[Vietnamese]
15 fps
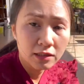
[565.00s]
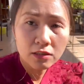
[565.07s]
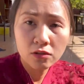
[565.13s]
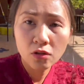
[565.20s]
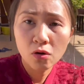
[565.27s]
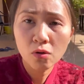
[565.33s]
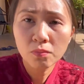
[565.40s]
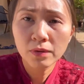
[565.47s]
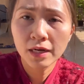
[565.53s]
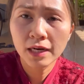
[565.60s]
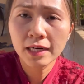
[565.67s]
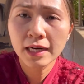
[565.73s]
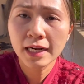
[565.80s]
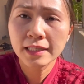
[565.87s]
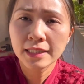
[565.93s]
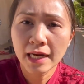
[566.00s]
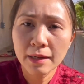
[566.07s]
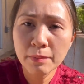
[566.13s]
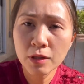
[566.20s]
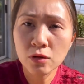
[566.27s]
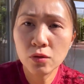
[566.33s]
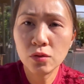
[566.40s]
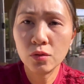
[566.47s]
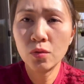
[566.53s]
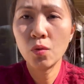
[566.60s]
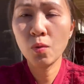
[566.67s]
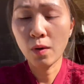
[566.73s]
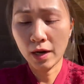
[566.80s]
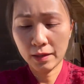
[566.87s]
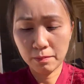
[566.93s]
tươi tốt để nó ra trái, mình
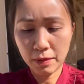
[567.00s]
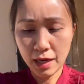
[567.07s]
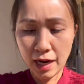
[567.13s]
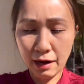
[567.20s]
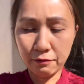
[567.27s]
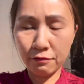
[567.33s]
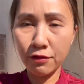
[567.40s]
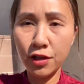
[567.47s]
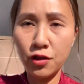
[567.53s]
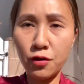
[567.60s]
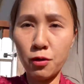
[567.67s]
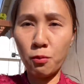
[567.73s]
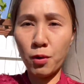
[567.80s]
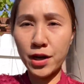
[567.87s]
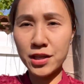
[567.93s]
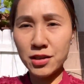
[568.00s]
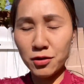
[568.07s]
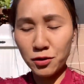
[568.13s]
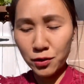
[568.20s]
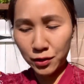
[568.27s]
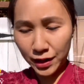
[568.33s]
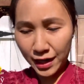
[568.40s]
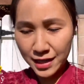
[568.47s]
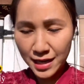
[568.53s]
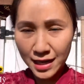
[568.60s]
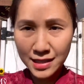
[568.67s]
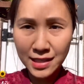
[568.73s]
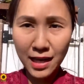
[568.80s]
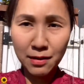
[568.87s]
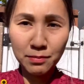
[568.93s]
thu hoạch mình làm video quay cho cả
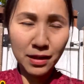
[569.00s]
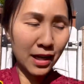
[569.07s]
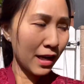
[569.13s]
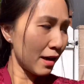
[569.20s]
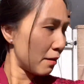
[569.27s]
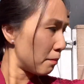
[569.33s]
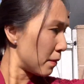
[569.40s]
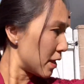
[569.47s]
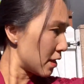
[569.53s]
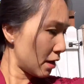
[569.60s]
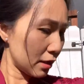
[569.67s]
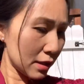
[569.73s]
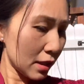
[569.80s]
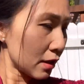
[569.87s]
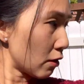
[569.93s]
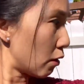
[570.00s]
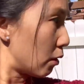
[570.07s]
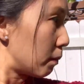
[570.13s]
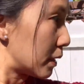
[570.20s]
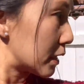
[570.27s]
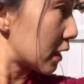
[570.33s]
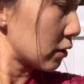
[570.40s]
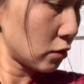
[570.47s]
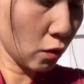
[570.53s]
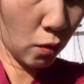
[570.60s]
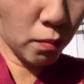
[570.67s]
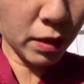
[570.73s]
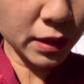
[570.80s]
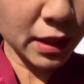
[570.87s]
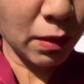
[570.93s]
nhà xem nha. Bây giờ chắc thôi mình tranh
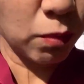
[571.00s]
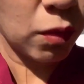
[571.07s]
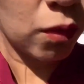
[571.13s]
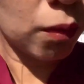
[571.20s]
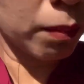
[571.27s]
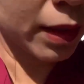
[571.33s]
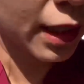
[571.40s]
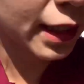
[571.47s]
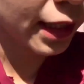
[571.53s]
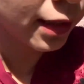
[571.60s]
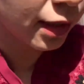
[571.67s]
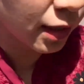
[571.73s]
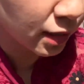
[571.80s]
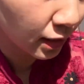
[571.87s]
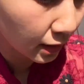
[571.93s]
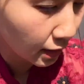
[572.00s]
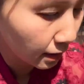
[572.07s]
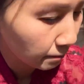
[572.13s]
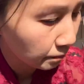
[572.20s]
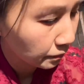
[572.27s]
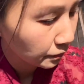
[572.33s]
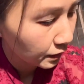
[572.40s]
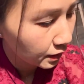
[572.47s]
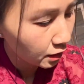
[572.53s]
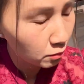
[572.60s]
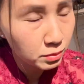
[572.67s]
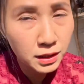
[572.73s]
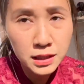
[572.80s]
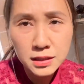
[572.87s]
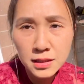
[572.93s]
thủ mình trồng luôn mấy cái cây ớt này đi,
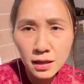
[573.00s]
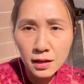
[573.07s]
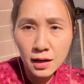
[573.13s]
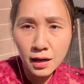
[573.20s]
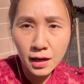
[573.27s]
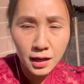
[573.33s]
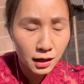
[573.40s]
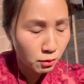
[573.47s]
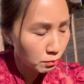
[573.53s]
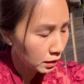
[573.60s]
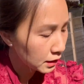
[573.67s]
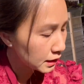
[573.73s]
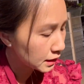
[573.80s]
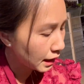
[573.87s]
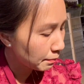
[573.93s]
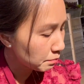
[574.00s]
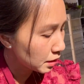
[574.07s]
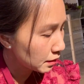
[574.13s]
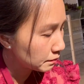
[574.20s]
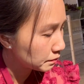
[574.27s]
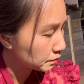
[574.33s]
trong khi chờ đợi anh Long ảnh đi tắm á.